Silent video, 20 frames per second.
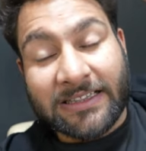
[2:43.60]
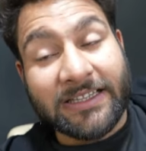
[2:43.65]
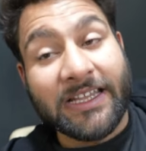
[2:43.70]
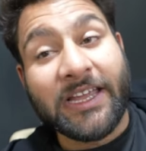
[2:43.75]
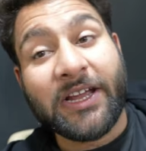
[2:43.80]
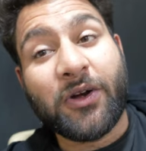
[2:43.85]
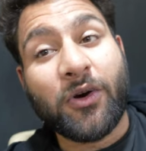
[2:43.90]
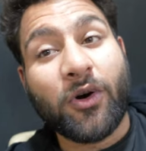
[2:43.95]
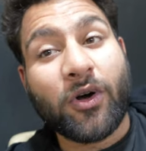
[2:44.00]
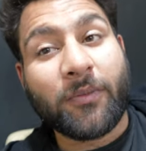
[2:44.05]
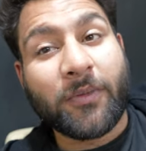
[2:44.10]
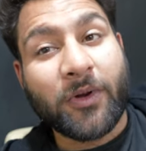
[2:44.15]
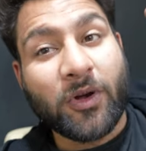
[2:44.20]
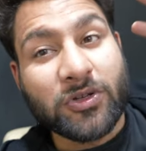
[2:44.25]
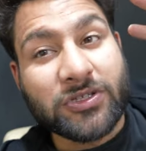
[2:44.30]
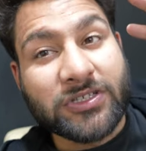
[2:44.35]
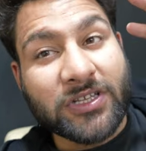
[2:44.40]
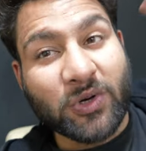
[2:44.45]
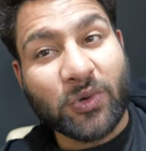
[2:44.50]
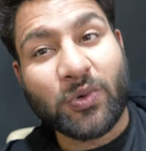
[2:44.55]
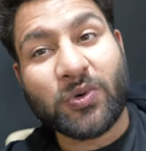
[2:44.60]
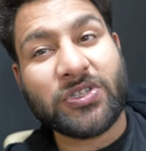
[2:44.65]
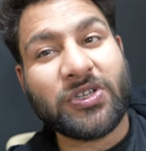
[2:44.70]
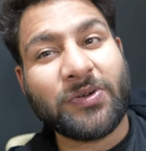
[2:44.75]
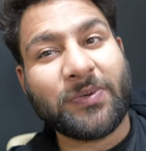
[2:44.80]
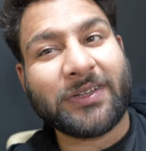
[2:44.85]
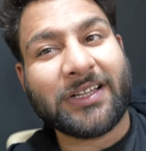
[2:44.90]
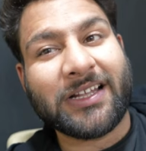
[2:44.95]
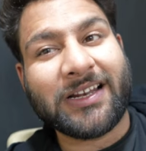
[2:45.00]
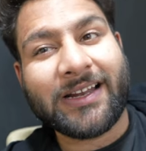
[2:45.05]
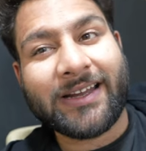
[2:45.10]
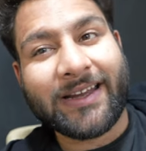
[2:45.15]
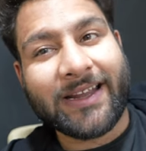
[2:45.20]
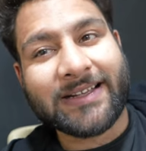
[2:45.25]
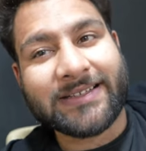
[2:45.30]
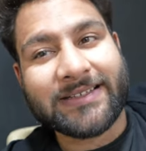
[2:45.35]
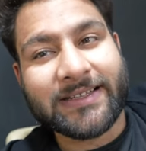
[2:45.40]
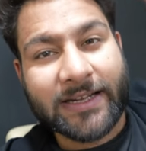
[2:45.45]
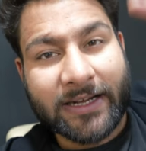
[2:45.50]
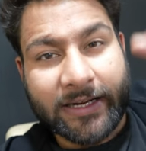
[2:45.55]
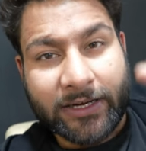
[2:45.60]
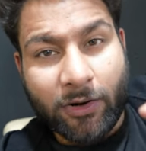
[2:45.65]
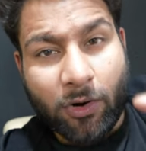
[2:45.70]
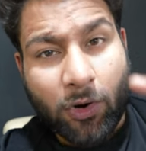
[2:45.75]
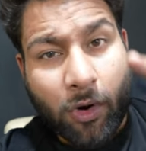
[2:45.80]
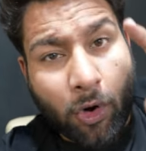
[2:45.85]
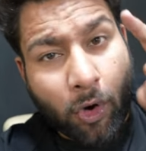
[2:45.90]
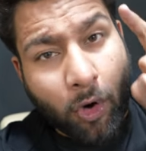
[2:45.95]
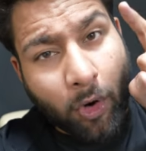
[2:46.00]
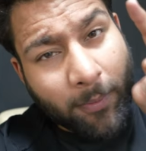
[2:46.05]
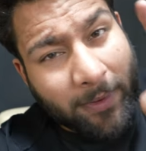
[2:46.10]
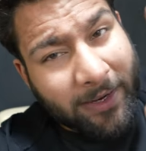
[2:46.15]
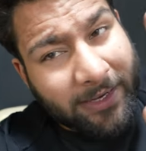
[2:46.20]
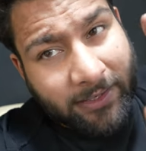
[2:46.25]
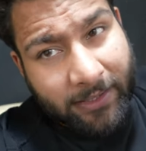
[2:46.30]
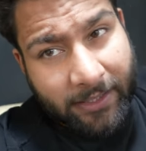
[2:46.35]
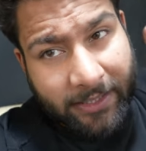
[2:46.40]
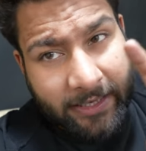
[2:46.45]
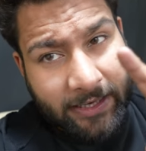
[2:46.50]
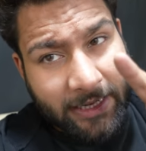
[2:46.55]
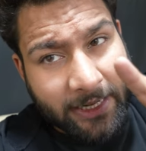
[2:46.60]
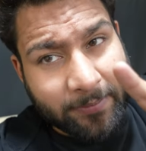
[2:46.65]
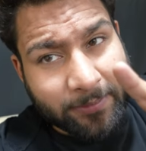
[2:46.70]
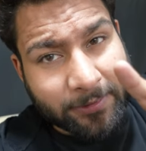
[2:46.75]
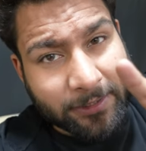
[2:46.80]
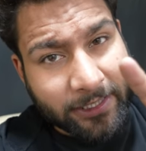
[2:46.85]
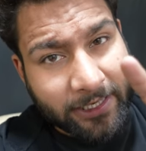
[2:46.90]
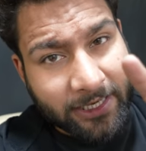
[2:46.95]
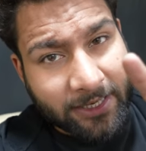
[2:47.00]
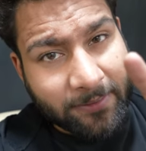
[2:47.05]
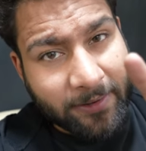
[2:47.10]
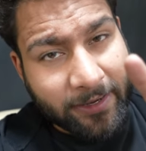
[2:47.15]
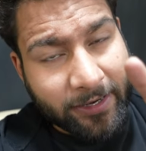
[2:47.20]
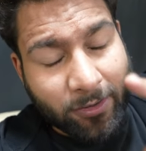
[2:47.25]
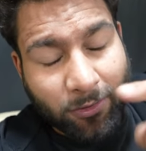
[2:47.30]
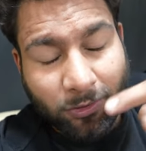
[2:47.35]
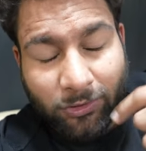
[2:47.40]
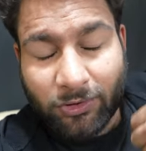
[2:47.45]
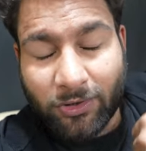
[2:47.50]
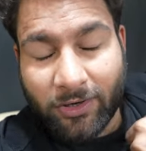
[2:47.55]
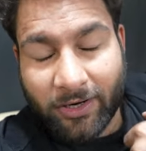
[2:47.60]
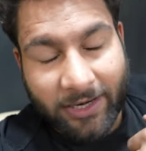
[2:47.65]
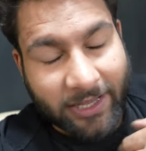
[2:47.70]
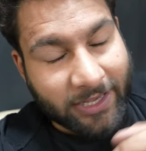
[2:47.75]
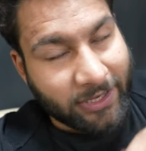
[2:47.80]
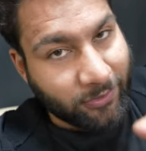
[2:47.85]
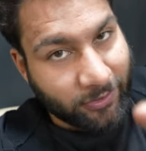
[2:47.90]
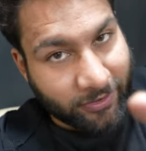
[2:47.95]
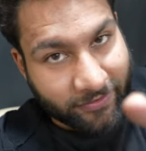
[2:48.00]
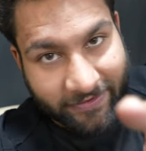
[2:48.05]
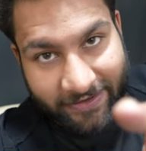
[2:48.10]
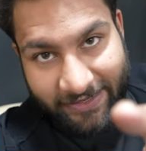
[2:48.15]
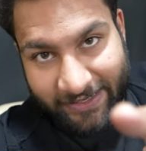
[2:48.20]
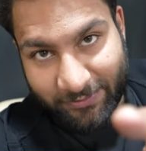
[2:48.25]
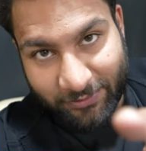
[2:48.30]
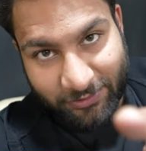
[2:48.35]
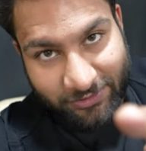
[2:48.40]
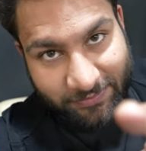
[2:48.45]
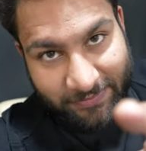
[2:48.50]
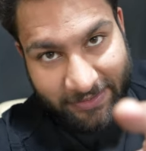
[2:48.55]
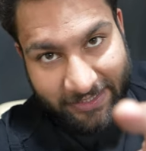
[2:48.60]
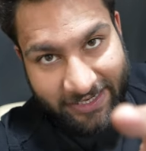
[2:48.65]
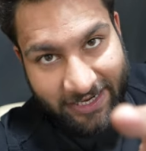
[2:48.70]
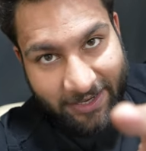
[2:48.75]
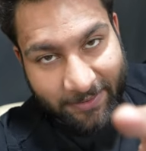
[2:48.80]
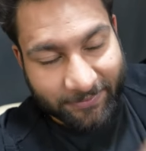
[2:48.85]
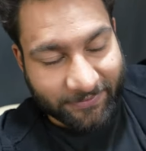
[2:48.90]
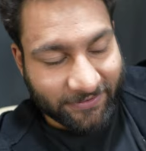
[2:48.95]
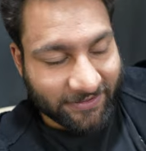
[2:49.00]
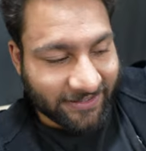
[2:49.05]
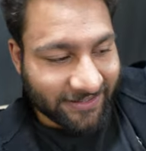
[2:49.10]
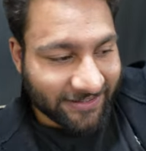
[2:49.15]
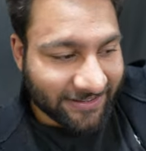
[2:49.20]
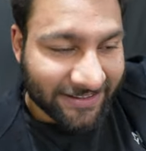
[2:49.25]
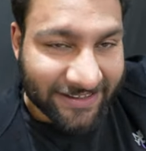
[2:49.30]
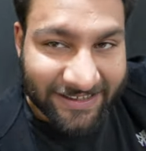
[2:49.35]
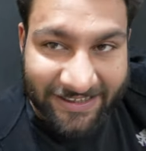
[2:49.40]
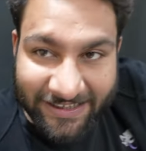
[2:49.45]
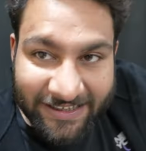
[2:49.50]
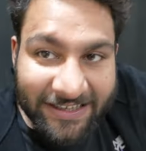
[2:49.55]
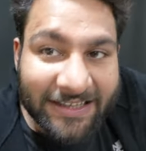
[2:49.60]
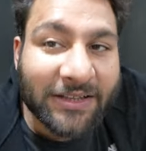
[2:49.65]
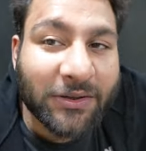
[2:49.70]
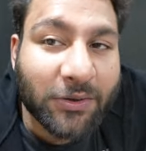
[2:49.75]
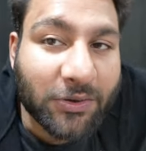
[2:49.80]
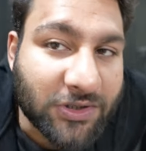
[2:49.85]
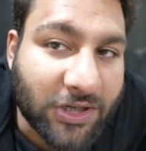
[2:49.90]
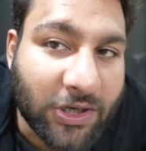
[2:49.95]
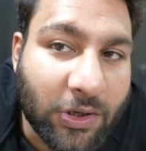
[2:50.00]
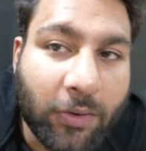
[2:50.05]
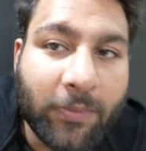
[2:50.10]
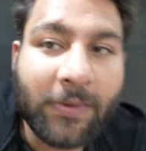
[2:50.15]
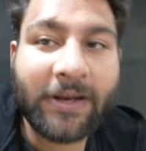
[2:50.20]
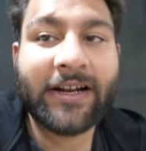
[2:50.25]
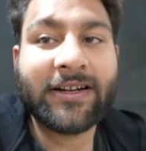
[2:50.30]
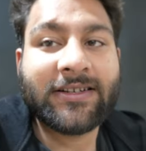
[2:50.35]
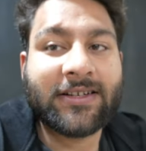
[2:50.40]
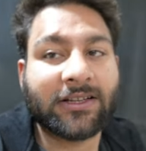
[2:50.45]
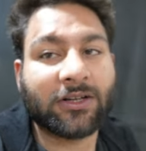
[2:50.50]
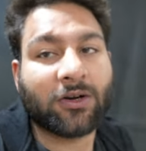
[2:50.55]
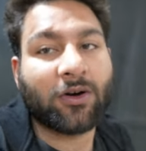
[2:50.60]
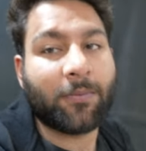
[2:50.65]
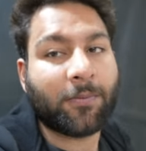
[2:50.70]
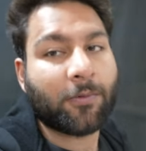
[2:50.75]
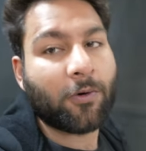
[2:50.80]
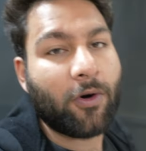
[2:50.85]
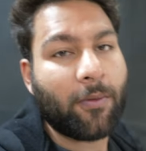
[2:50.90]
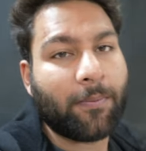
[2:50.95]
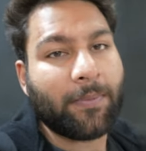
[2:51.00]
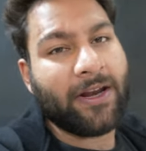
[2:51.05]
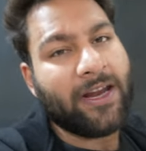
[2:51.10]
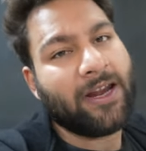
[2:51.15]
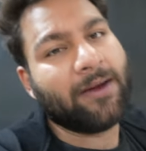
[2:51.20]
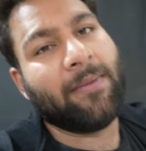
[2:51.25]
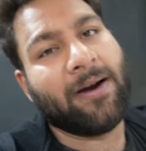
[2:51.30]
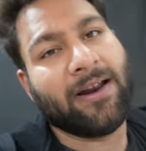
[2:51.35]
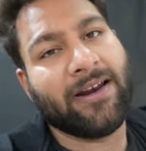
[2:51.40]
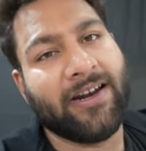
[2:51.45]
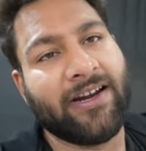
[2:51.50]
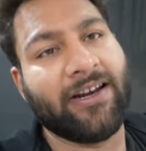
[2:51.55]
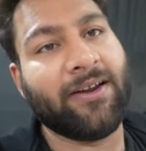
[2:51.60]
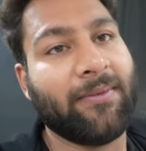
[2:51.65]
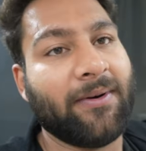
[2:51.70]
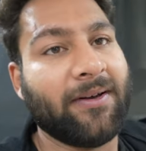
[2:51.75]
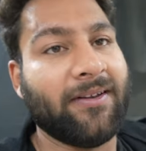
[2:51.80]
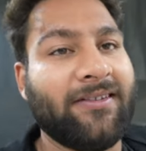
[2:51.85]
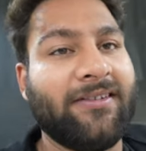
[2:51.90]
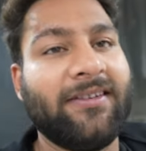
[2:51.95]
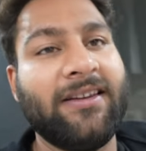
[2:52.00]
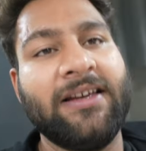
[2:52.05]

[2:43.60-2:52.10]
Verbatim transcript: देखो और मेरे को ज़रूर से बताना कैसी लग रही हो कमेंट करके नहीं बताया ना भाई लोगों तो लड़ाई होने वाली है मेरी आपसे तो चलो अब लेके चलता हूँ आपको अपनी हिमालयन के पास